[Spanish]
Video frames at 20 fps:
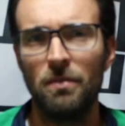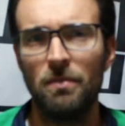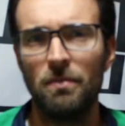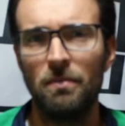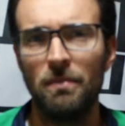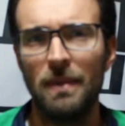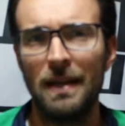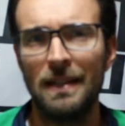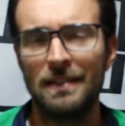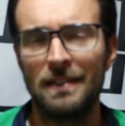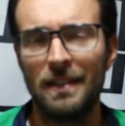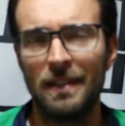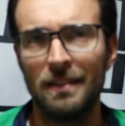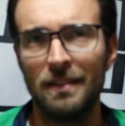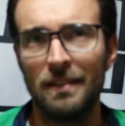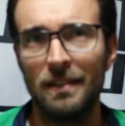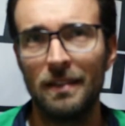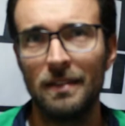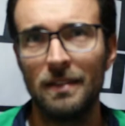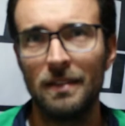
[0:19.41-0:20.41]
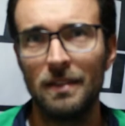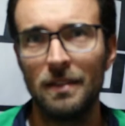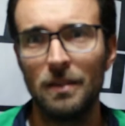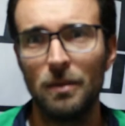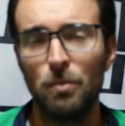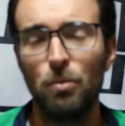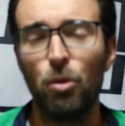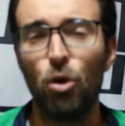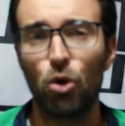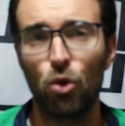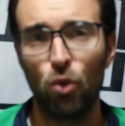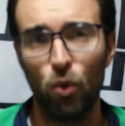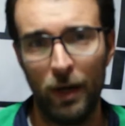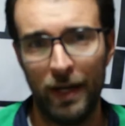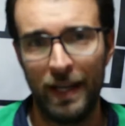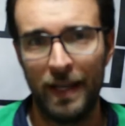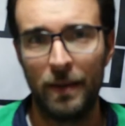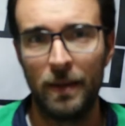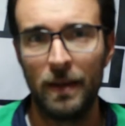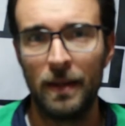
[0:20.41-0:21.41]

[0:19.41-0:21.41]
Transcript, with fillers: bastante por culera.